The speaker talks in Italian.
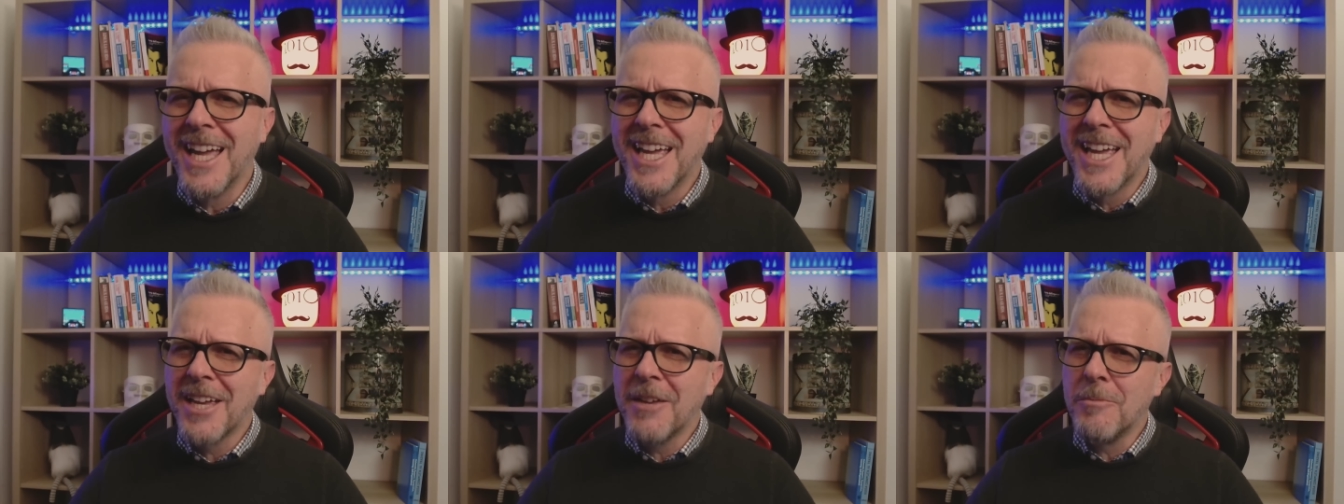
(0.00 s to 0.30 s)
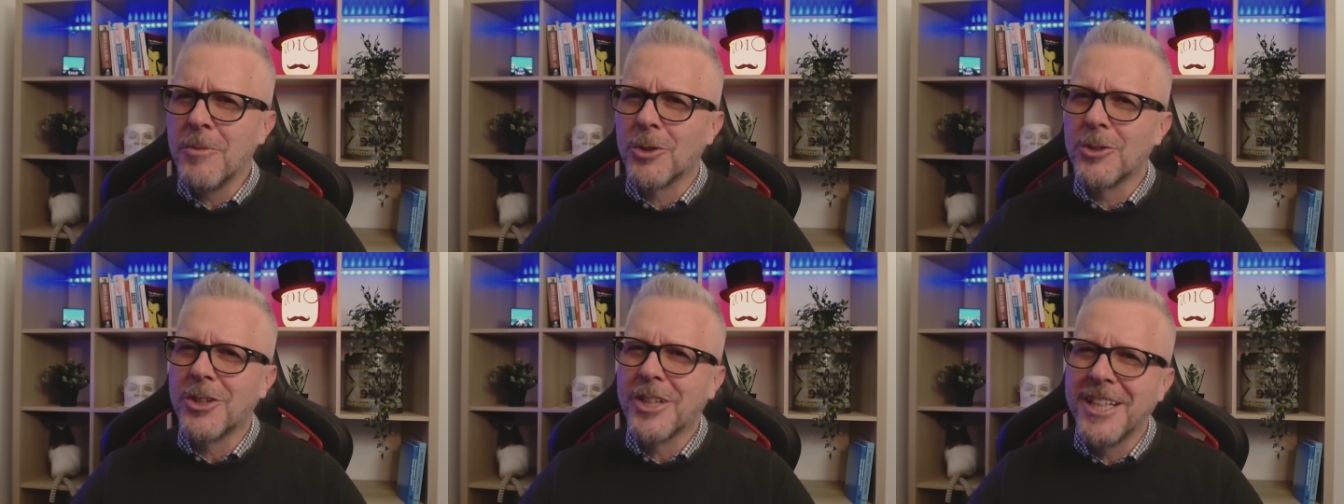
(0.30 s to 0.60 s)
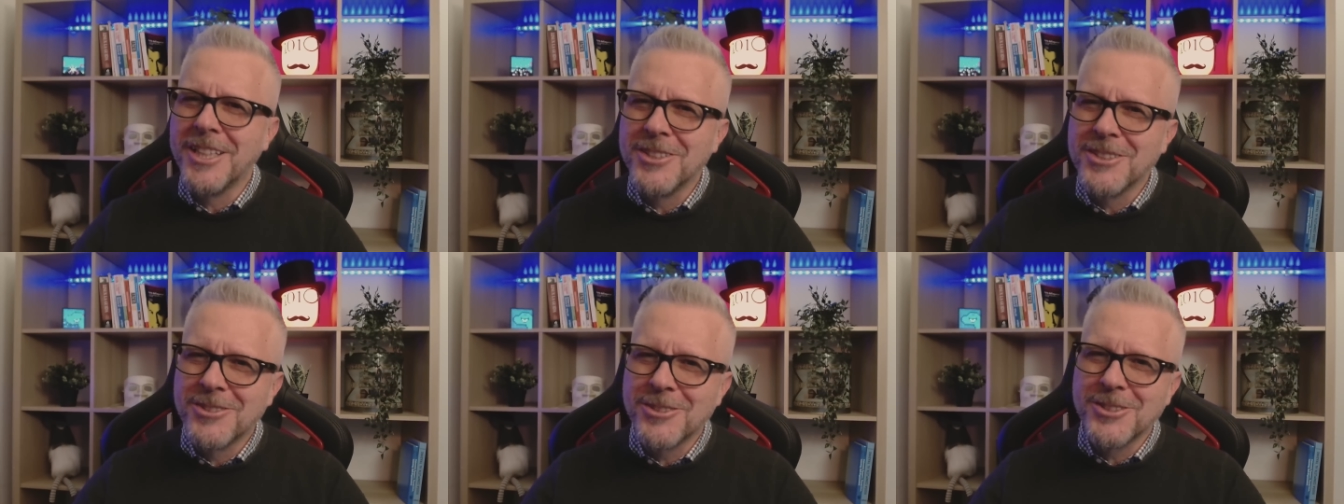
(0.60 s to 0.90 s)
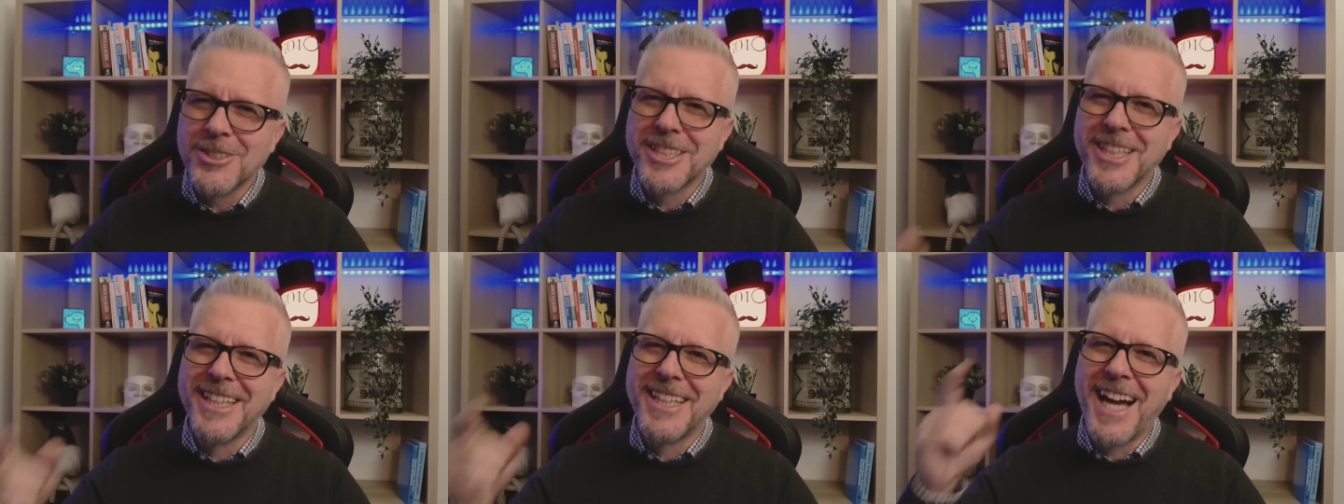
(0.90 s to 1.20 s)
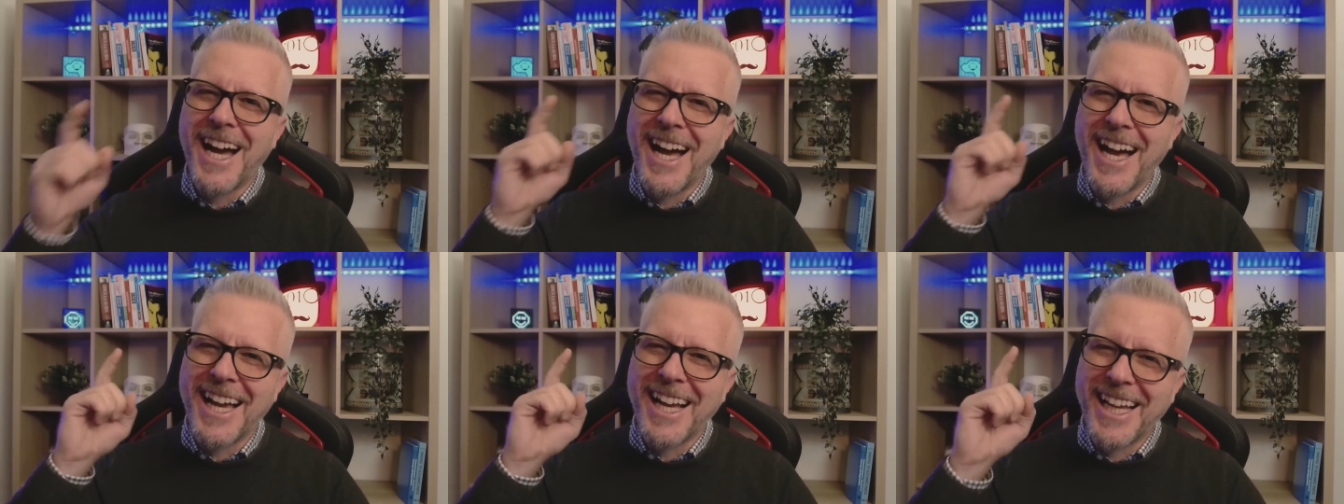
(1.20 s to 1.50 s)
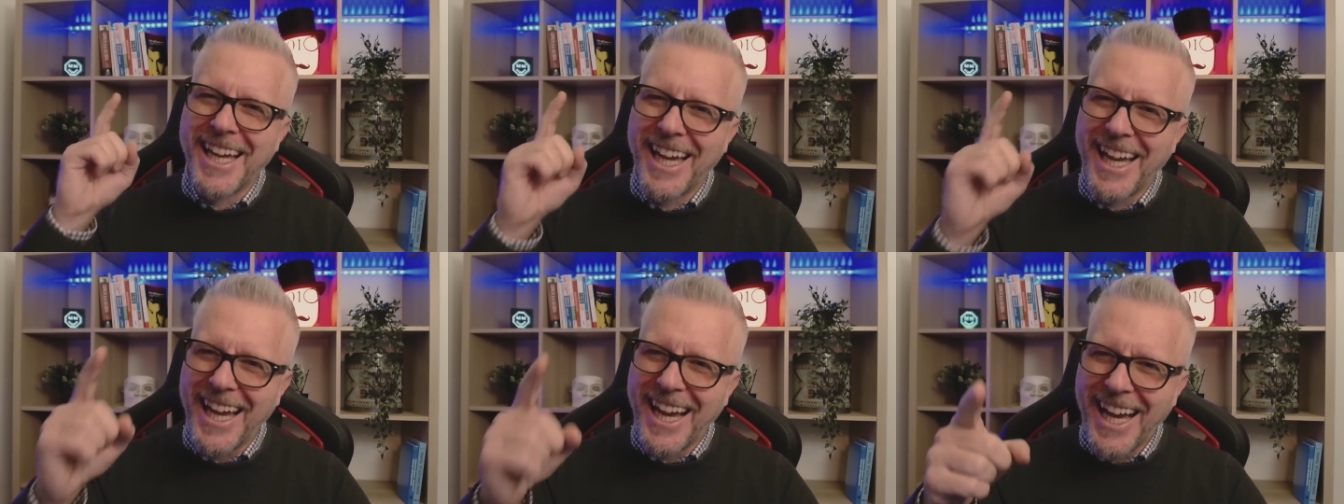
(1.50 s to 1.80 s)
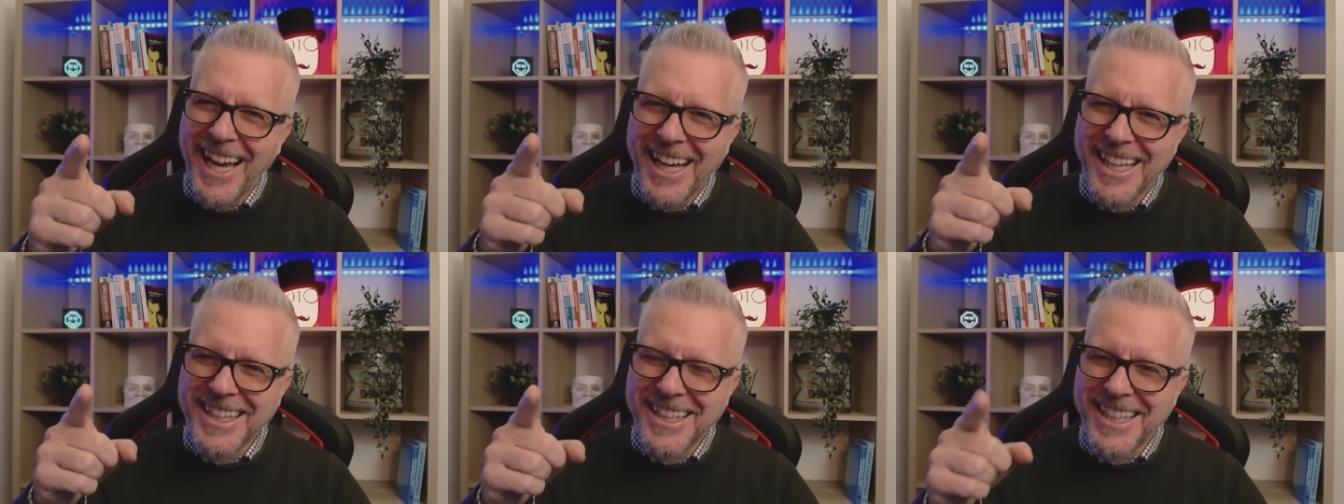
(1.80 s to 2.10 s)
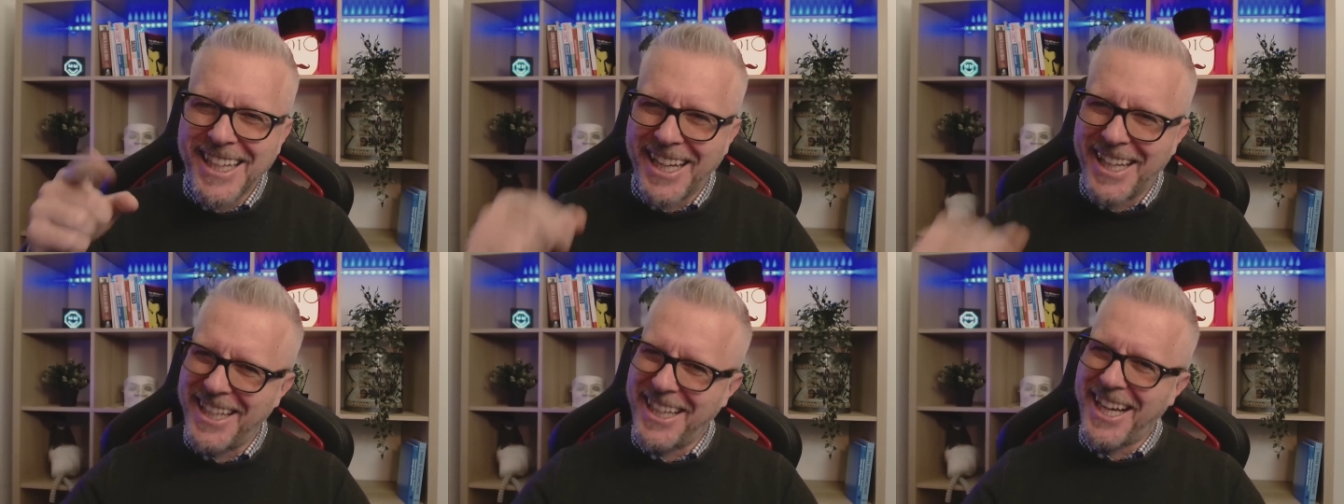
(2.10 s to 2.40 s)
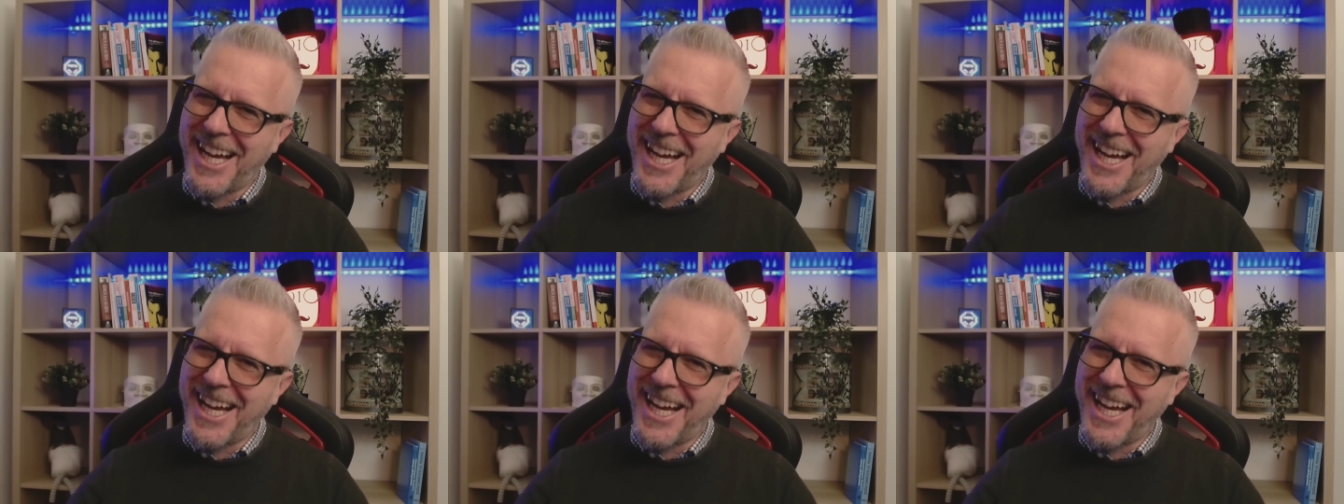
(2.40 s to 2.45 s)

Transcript: in modo che non succeda anche a te.